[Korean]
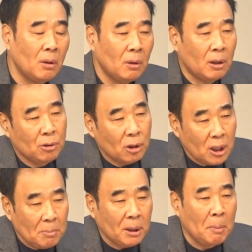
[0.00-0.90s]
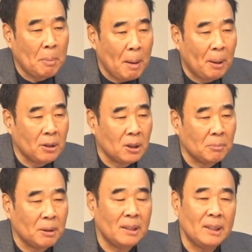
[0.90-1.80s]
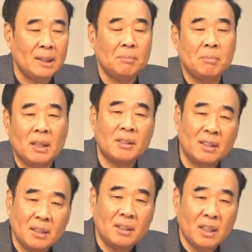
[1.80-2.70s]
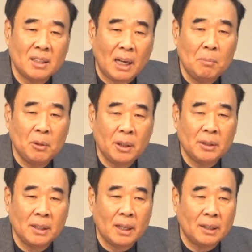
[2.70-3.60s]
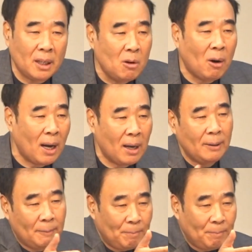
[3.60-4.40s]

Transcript: 나 선생님한테 왜 맞았으면 이놈 자식아 네가 잘못했으니까 일로 와.